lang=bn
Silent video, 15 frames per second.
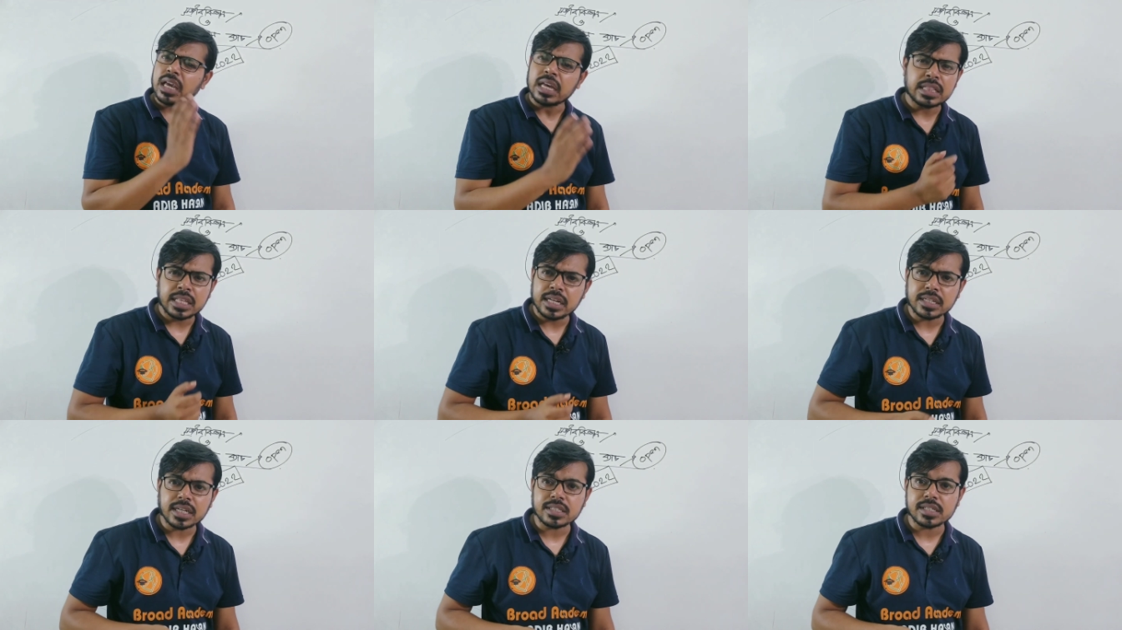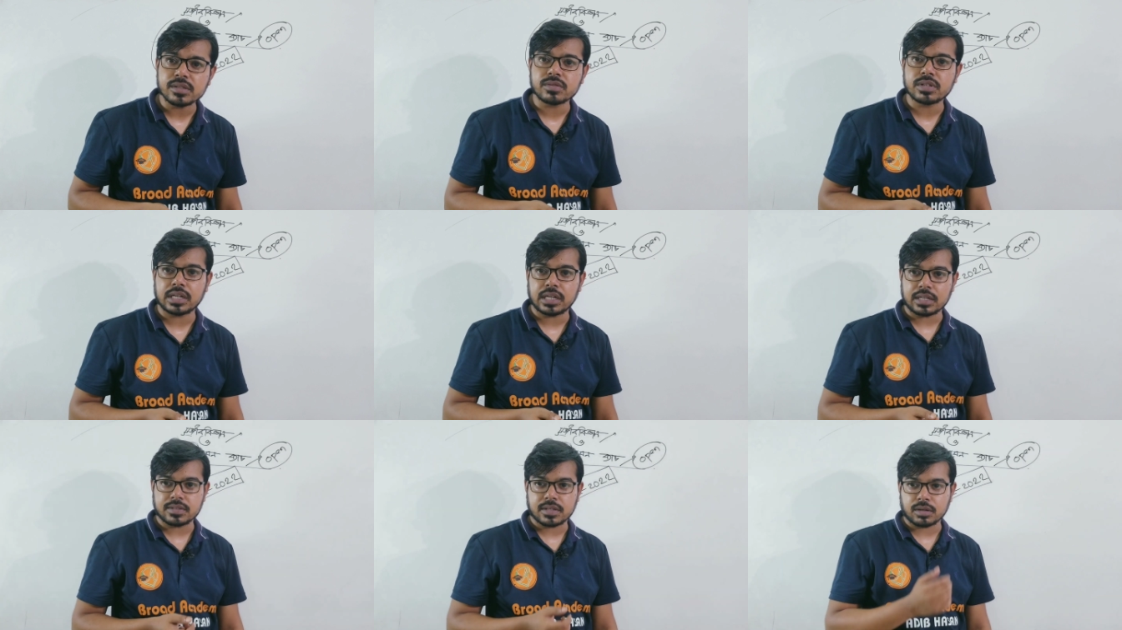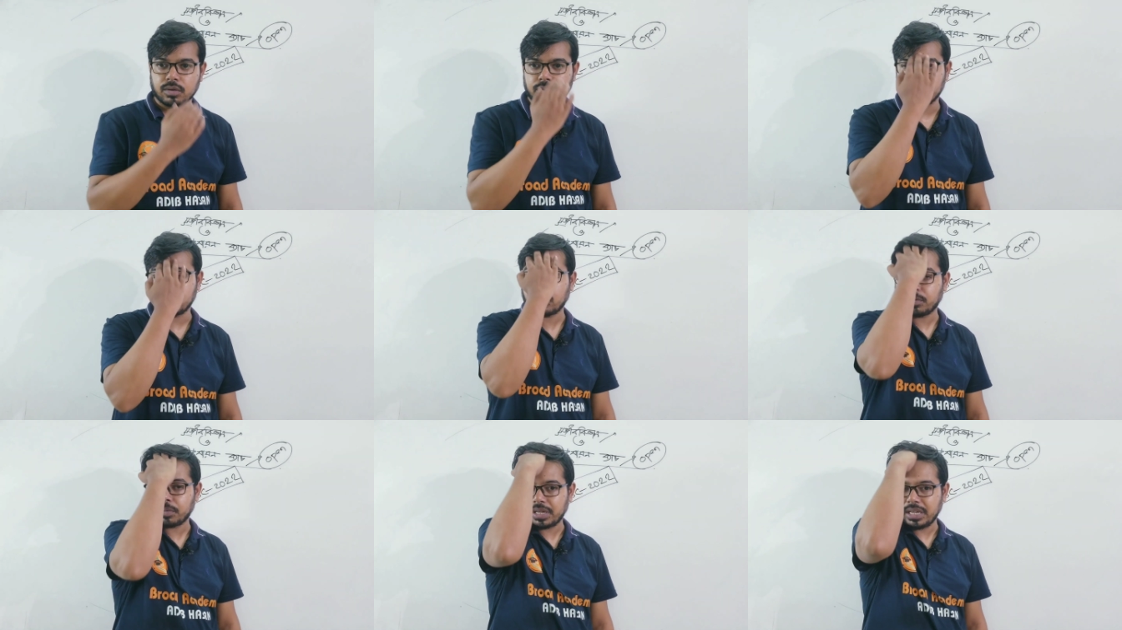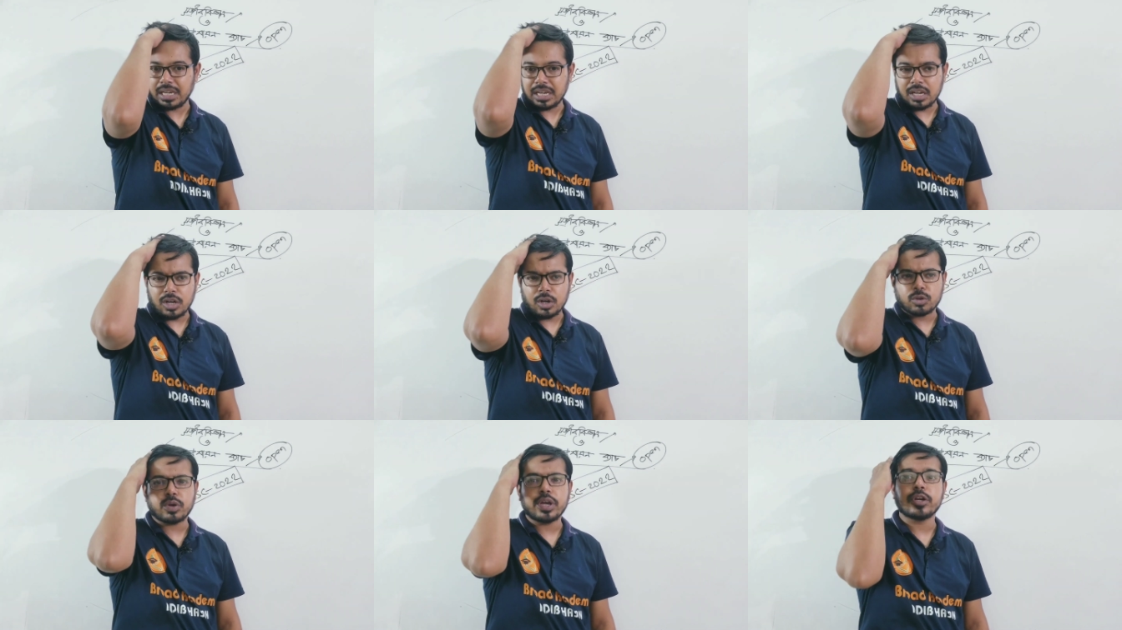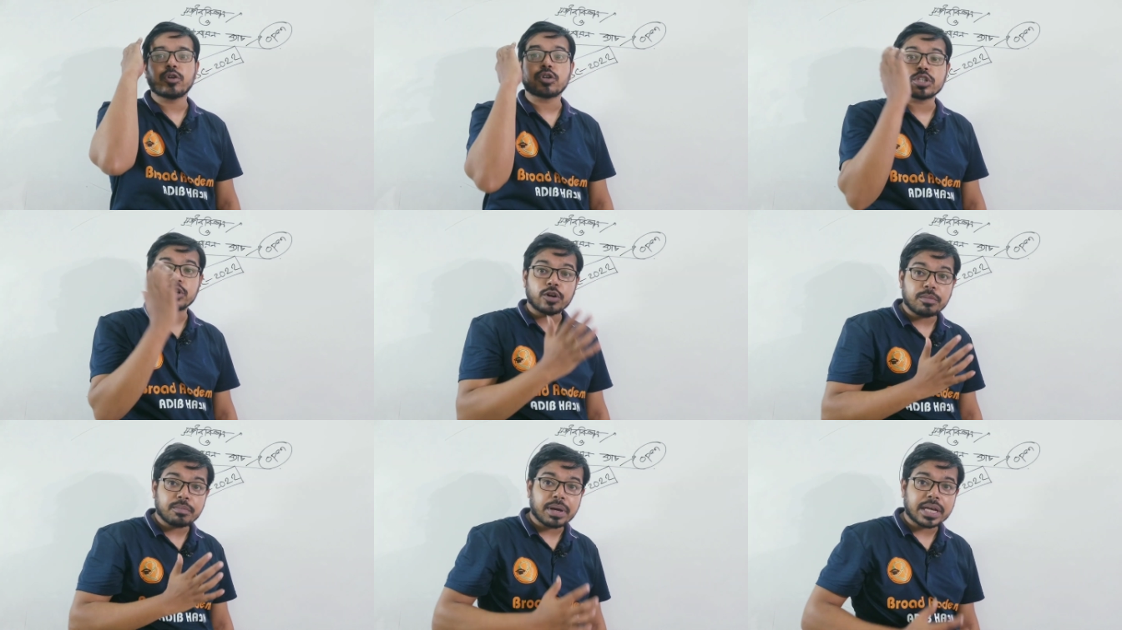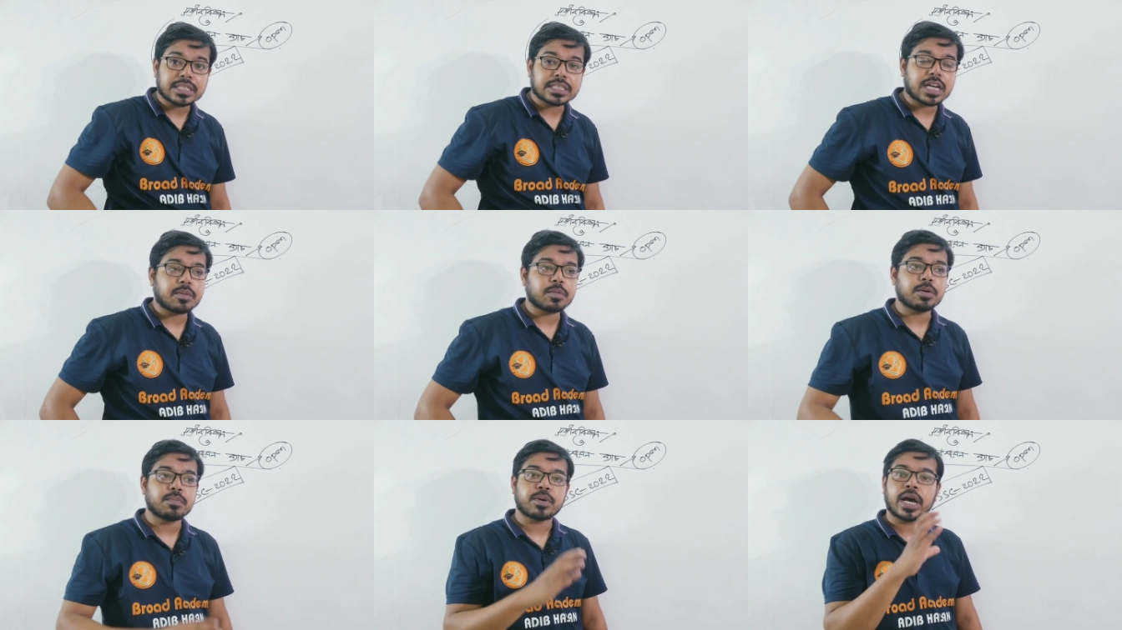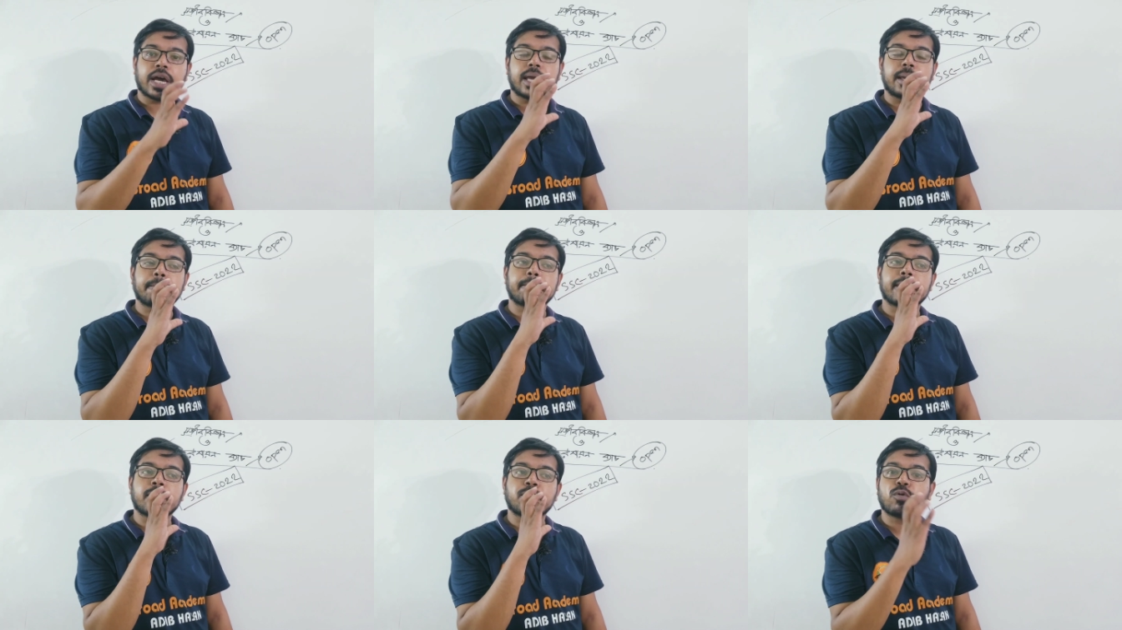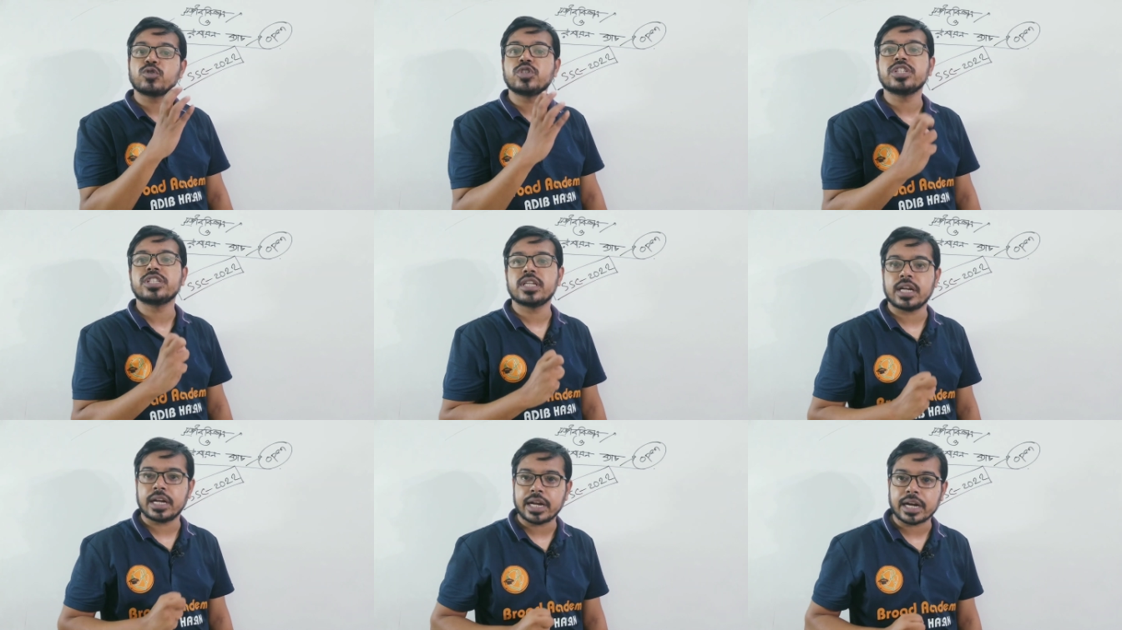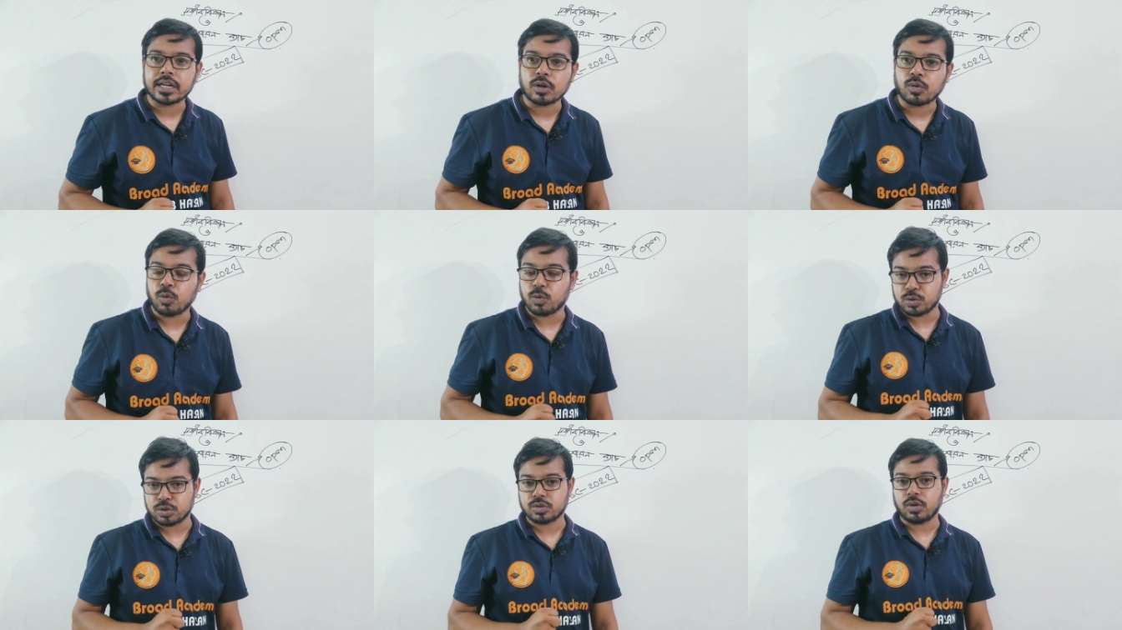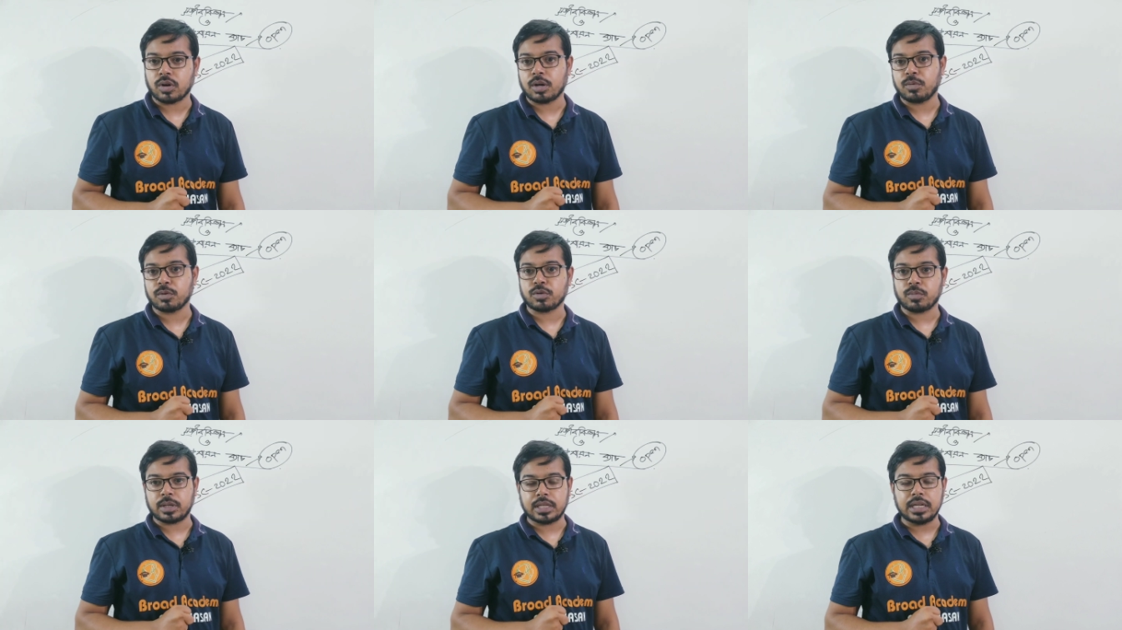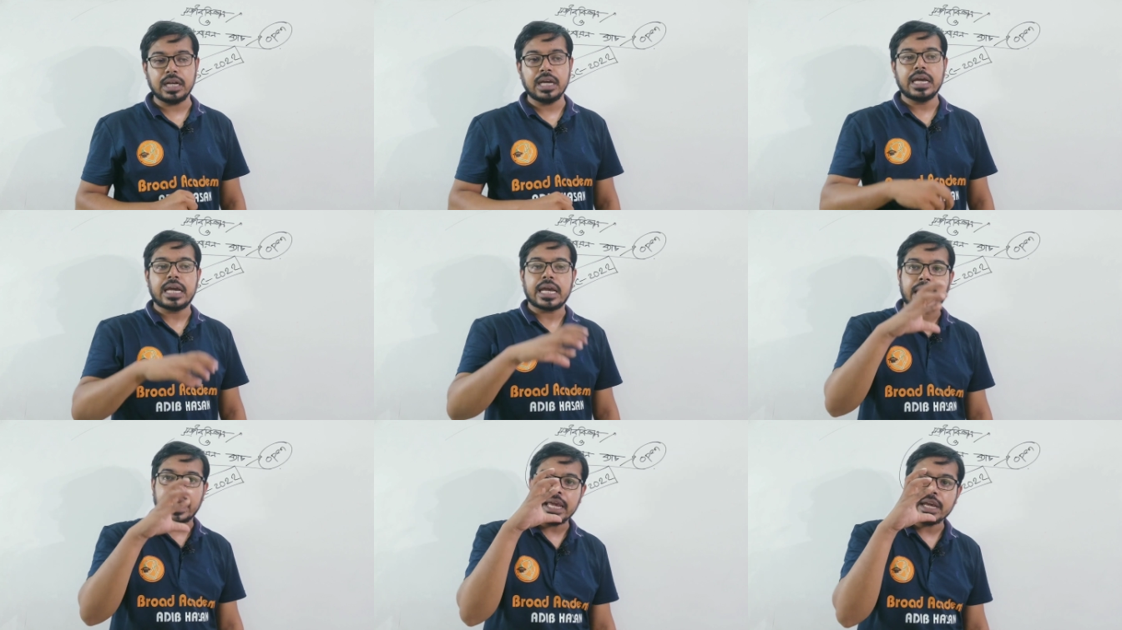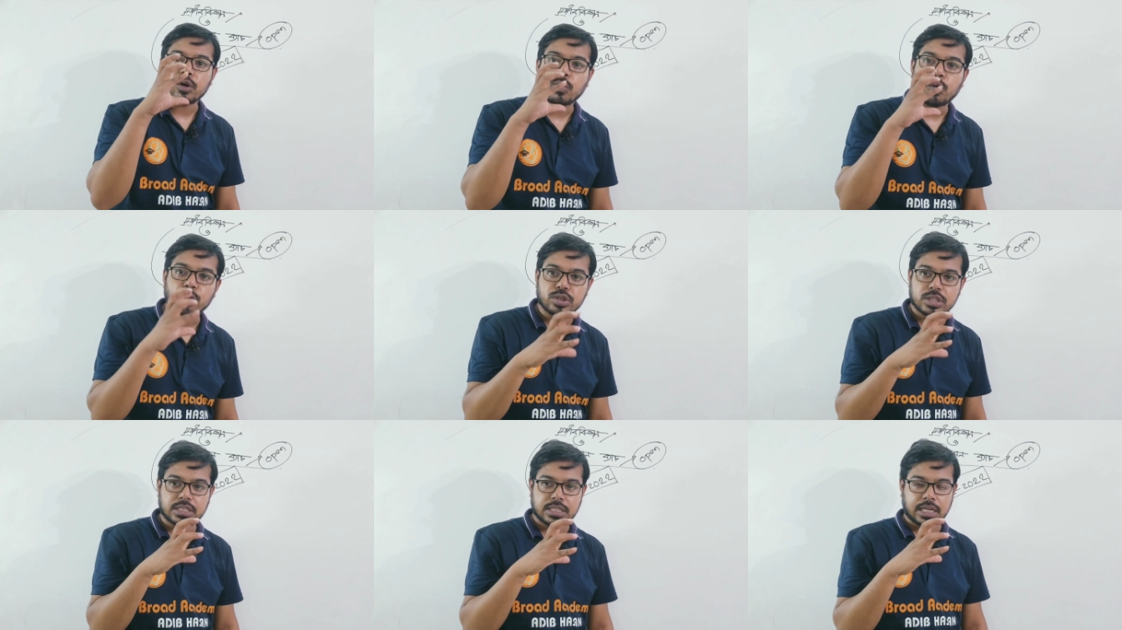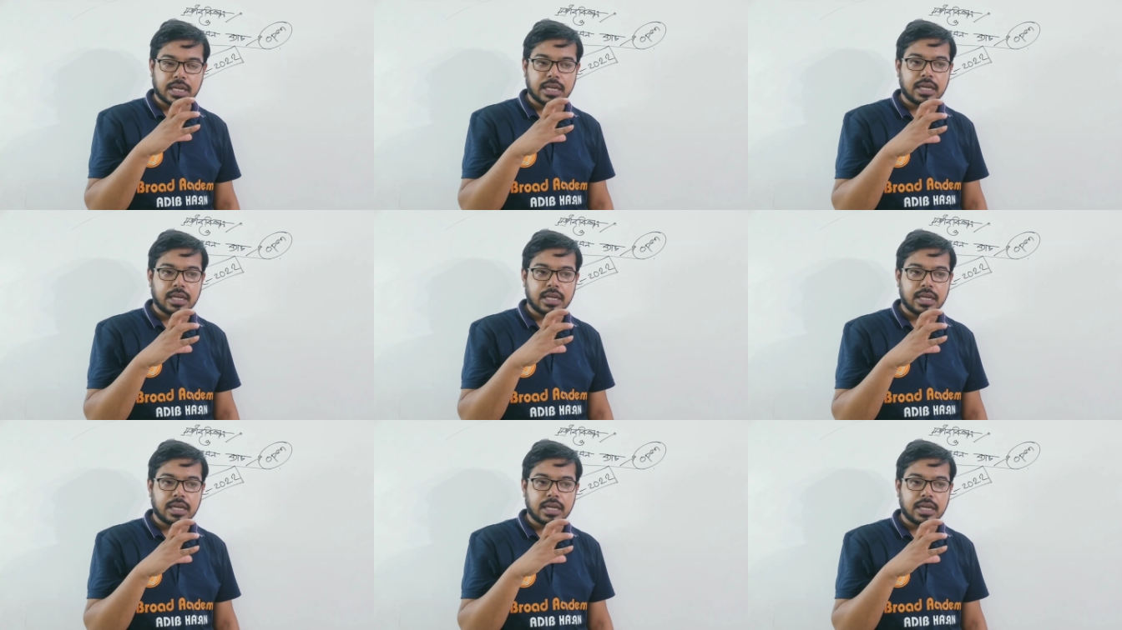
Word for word: তিনটা সৃজনশীল আনসার করতে হবে তো এই রসায়ন ব্যাচে আমি প্রায় পঁচিশ দিনের একটা কোর্স করাবো তোমাদের এই কোর্সে